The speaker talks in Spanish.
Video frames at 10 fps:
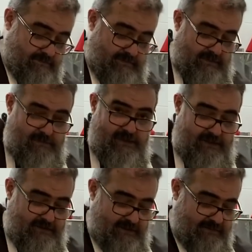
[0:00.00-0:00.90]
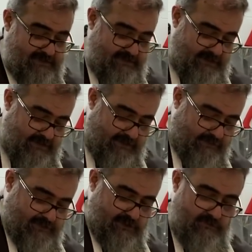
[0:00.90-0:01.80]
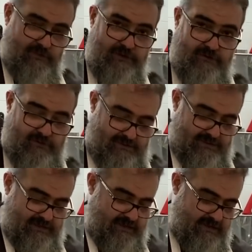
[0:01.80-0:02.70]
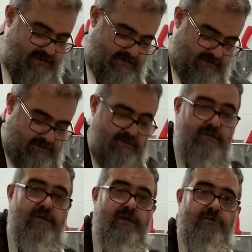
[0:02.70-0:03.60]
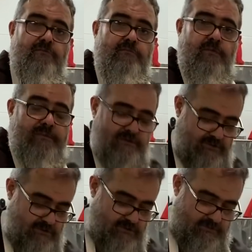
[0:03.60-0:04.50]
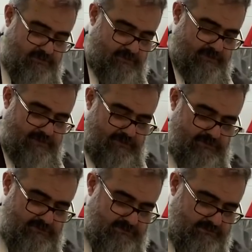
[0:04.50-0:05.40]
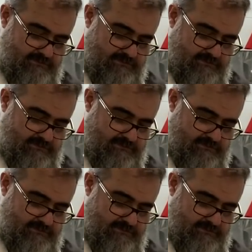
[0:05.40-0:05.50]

Sabéis que estas masas tienen que reposar un poquito, así que en un momento volvemos.